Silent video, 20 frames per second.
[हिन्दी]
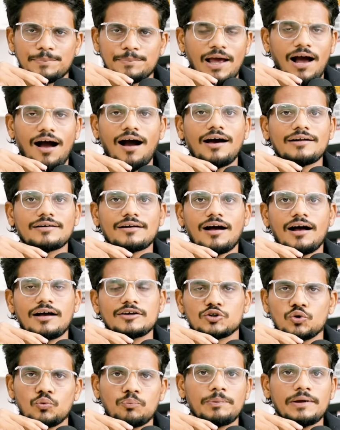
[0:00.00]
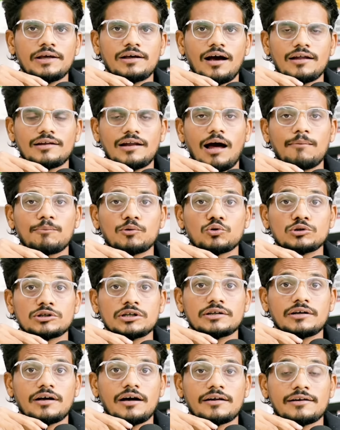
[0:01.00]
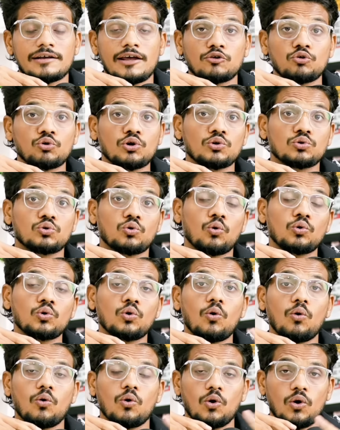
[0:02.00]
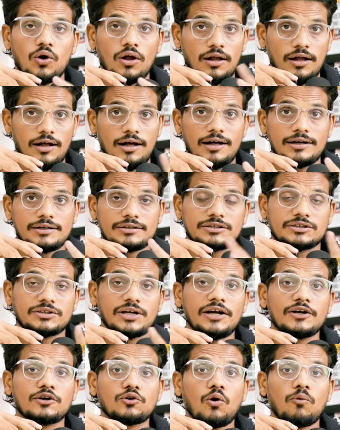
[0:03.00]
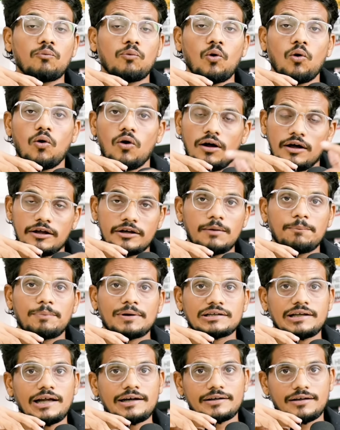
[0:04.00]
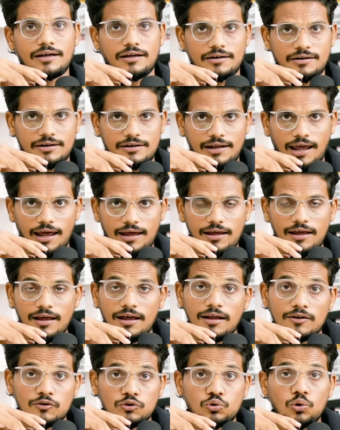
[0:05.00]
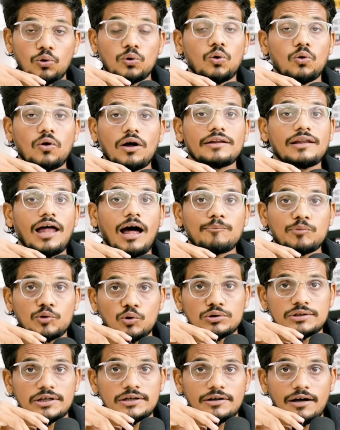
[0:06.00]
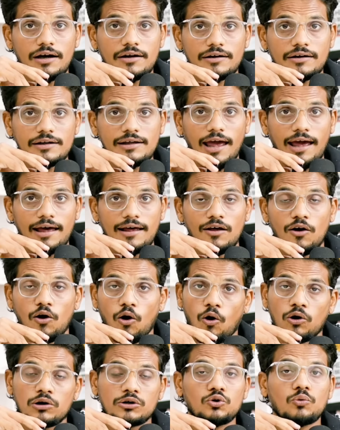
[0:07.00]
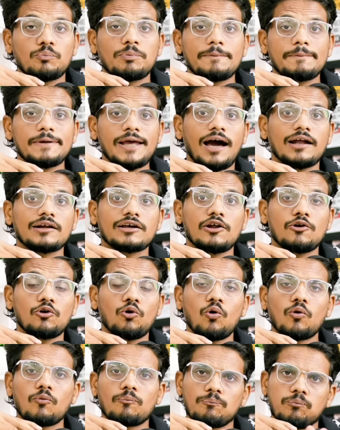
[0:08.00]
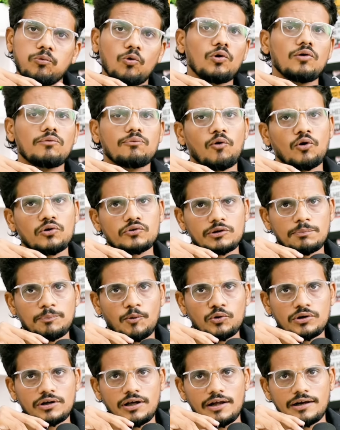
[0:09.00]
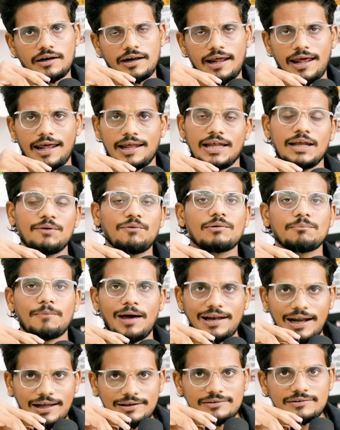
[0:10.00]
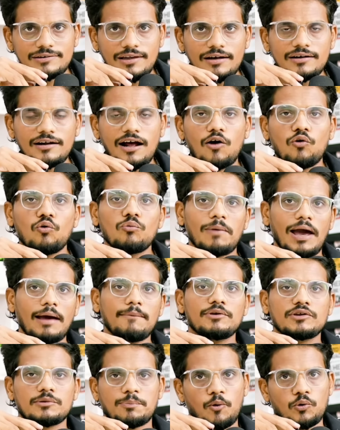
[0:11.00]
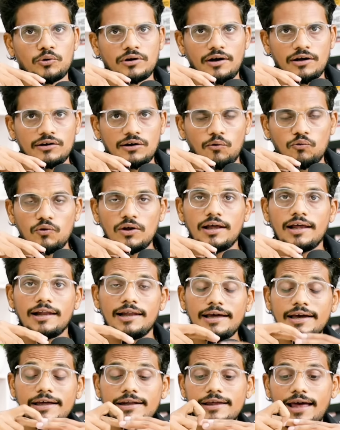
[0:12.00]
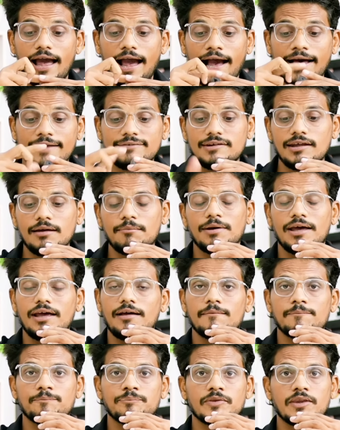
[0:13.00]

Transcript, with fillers: बिहार का यूपी का नाम रोशन कर रही है क्योंकि दोनों स्टेट को वो रिप्रेजेंट कर रही है दोनों का नाम रोशन रही है और यूपी बिहार के लोग फुल वोट सपोर्ट कर रहे हैं इवन मैं राजस्थान का हूं मैं भी सपोर्ट कर रहा हूं लेकिन ऐसे में